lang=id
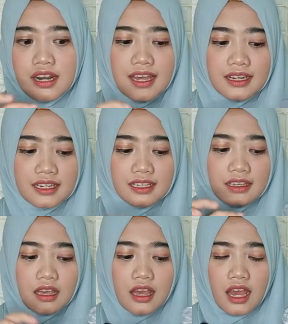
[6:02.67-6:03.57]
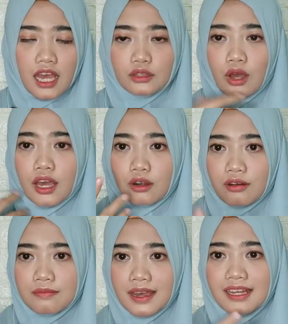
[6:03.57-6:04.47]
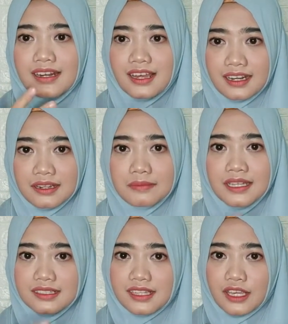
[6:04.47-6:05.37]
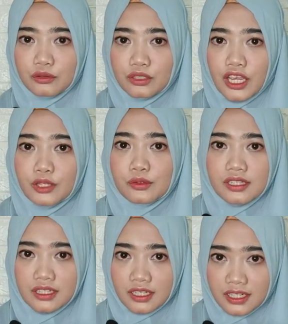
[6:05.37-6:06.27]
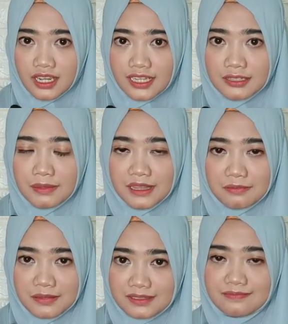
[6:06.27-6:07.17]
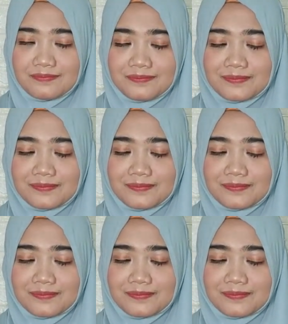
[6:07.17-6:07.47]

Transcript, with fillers: dari atau aroma dari minyak zaitunnya itu sendiri ya, teman-teman.